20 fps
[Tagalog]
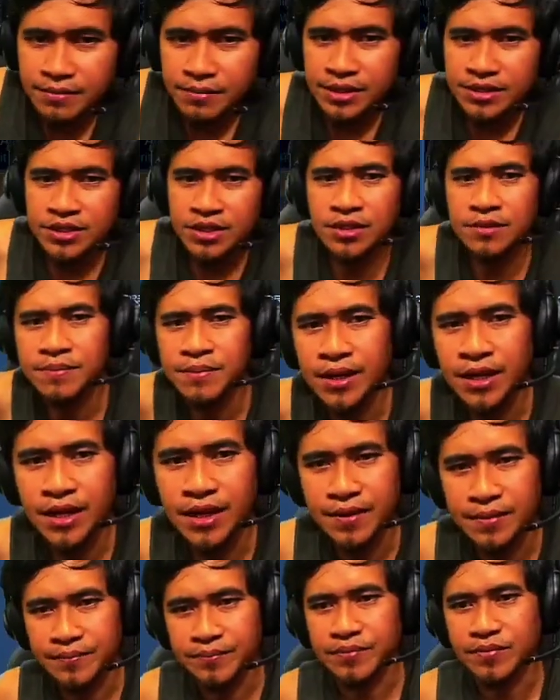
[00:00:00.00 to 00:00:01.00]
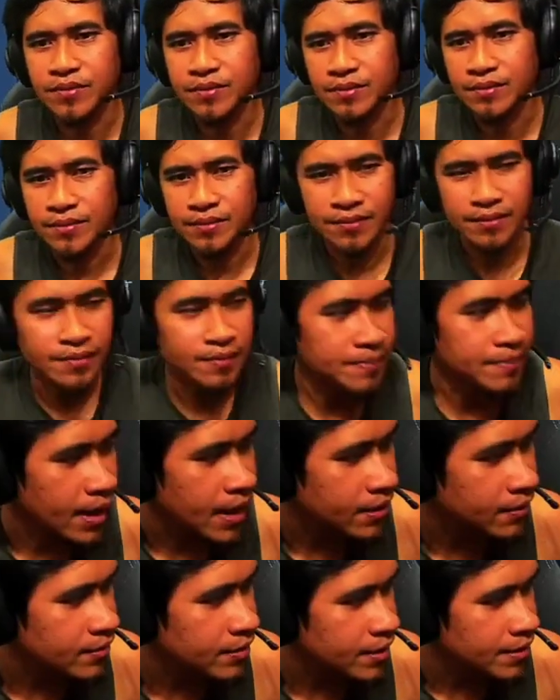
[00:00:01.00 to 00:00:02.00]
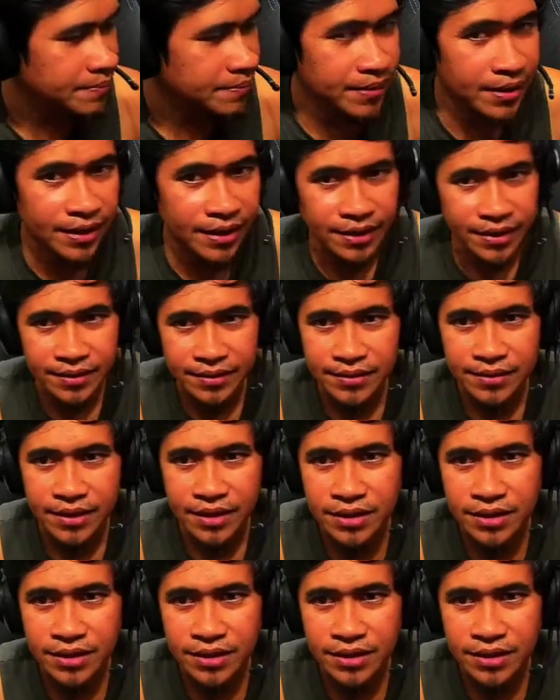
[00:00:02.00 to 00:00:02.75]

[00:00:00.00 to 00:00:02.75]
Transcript: Di masin pre. Paano yan pre?